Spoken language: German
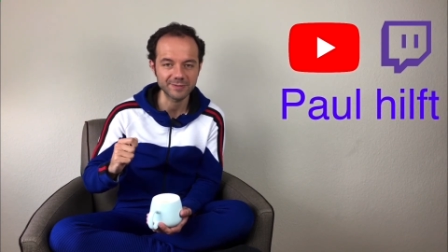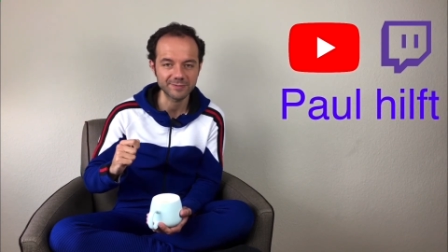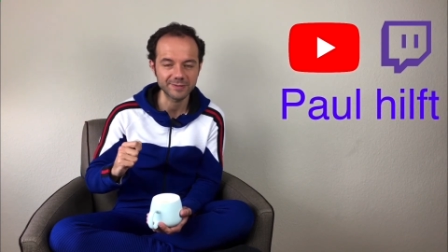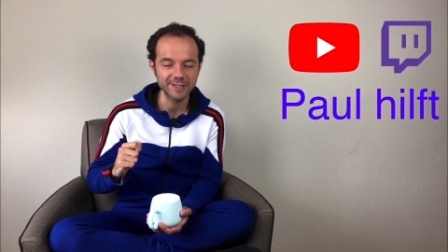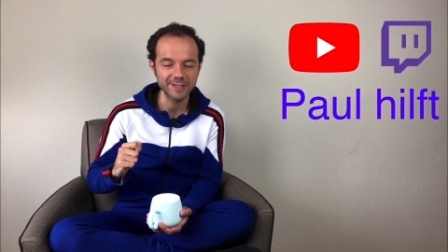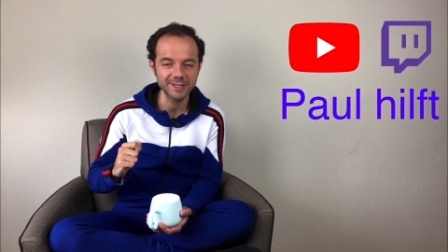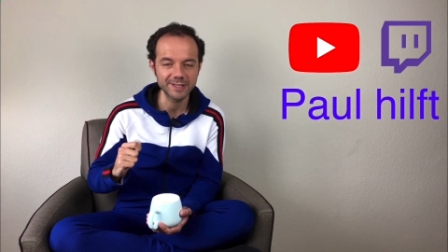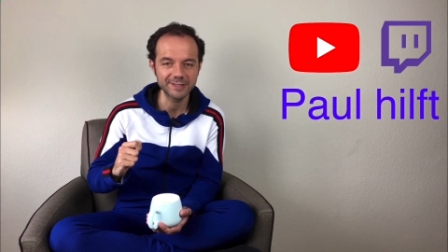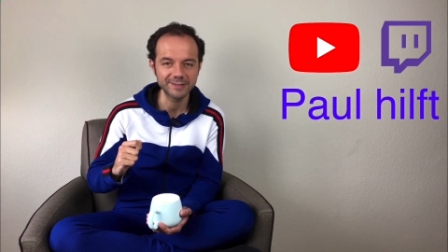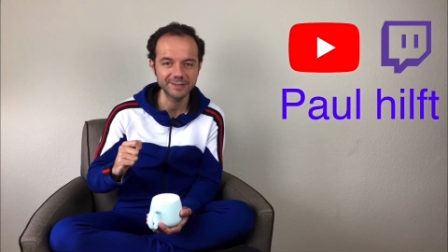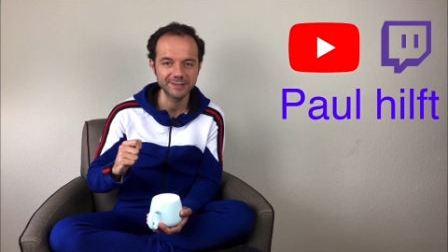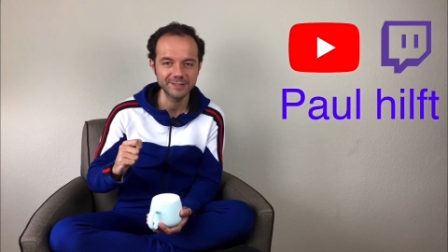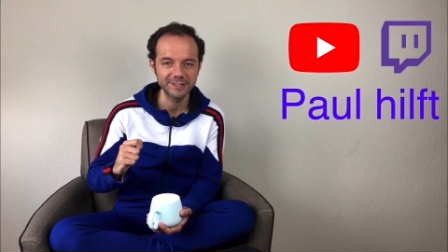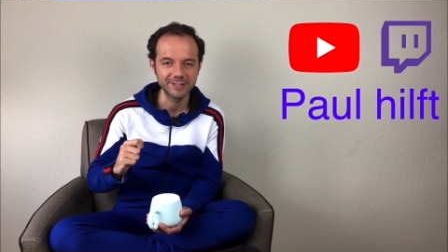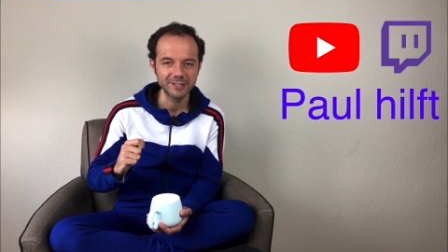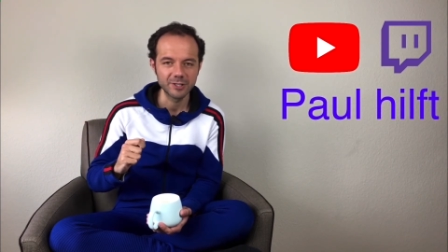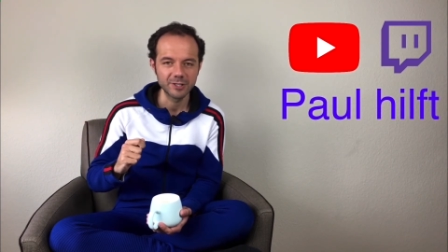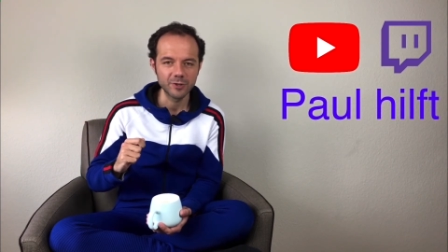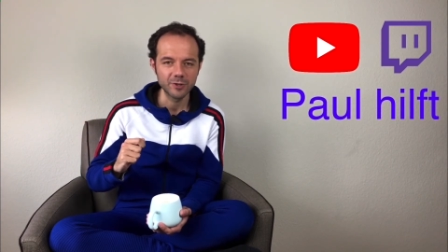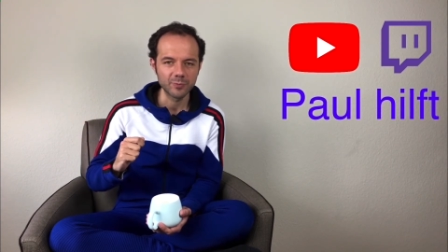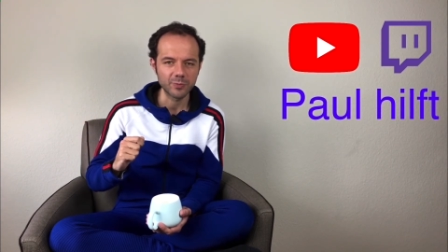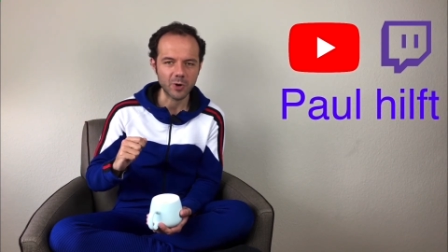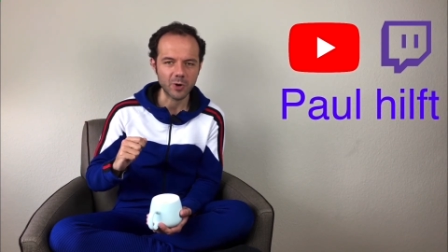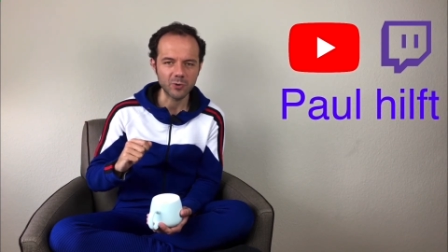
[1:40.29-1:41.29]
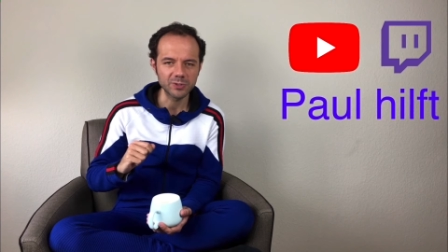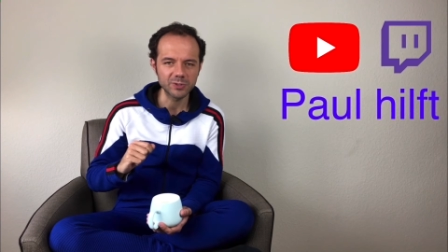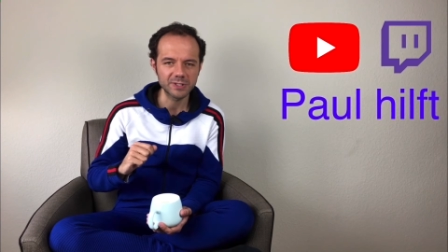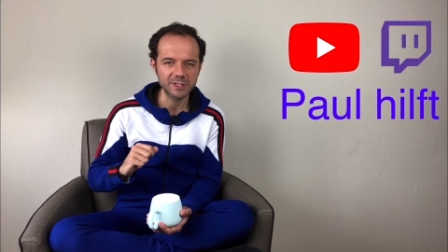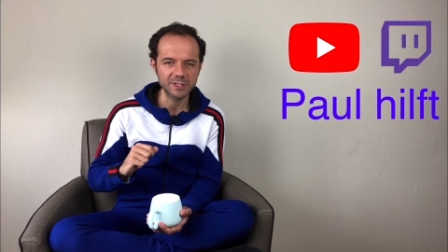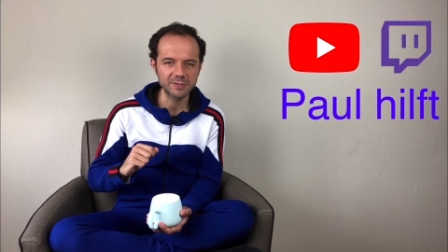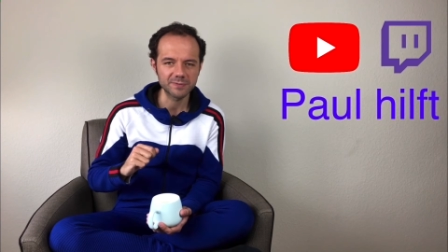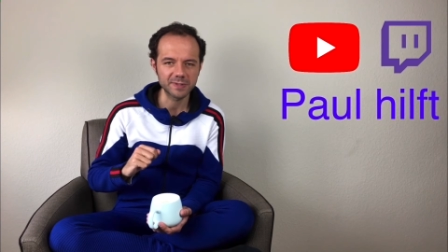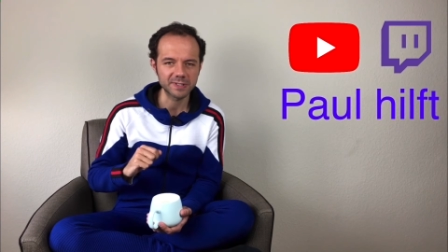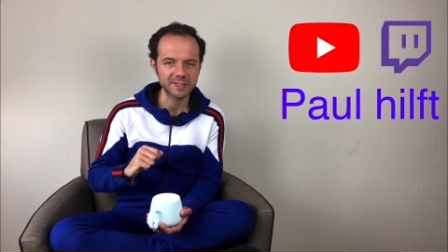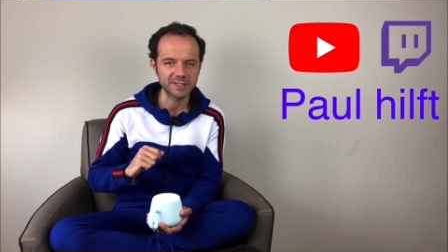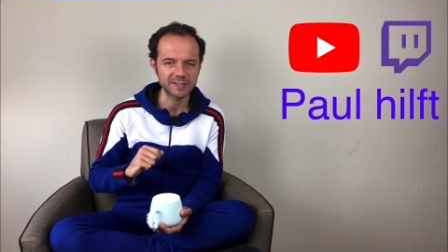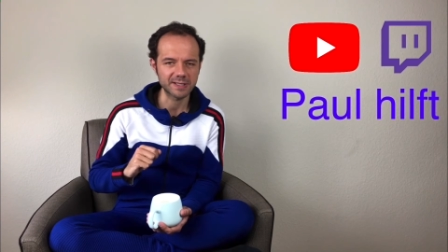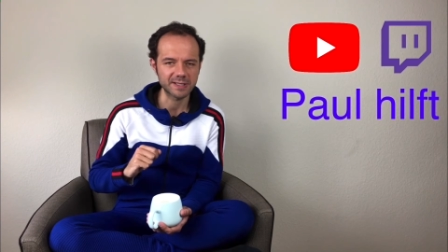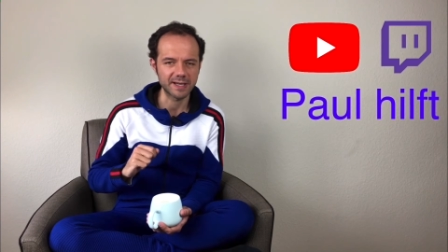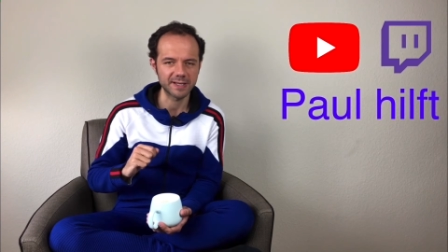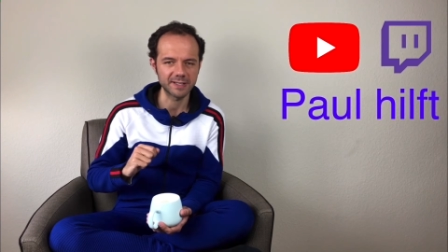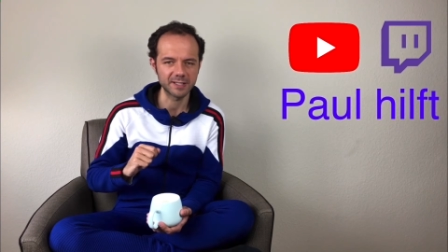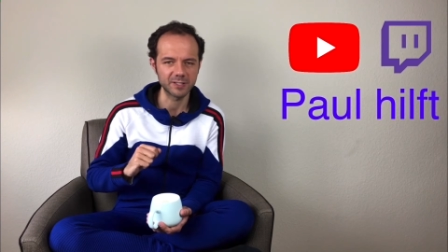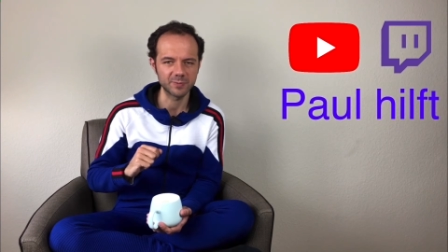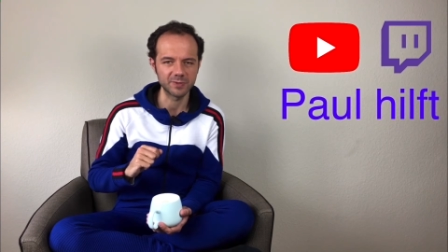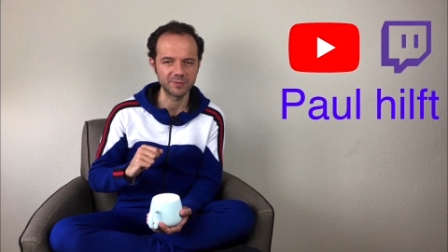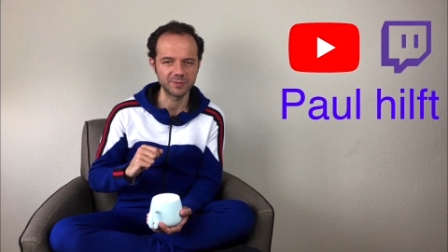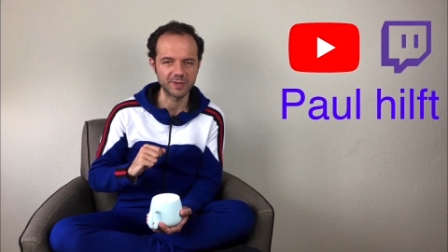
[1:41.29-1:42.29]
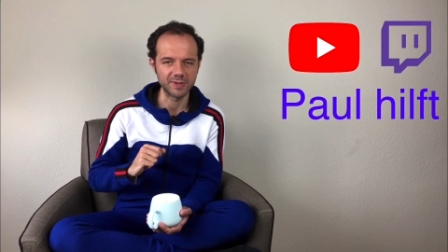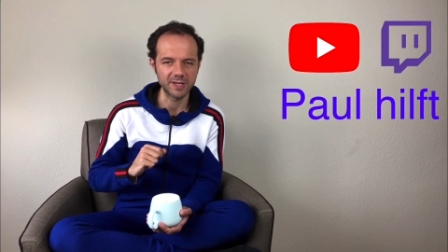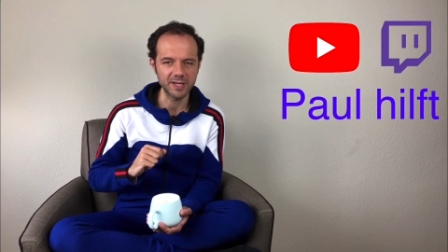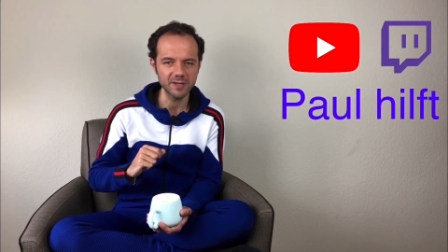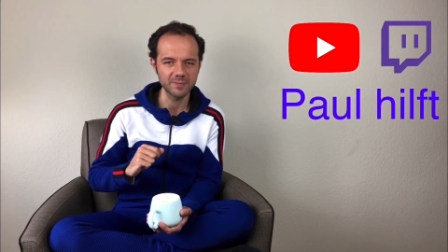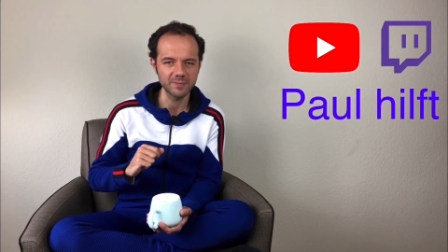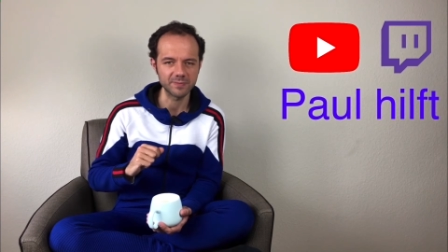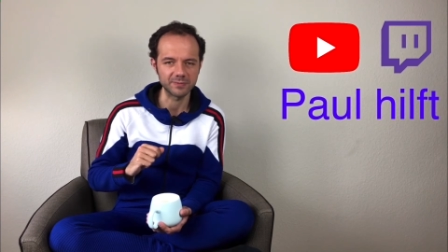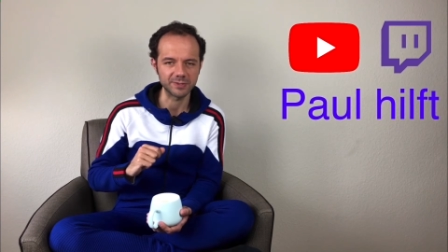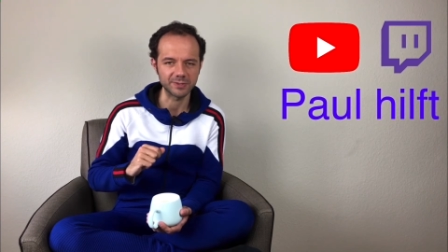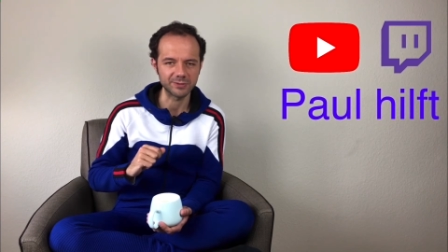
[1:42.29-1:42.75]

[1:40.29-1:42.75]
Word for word: Pflege brauchen sich fast gar nicht bewerben.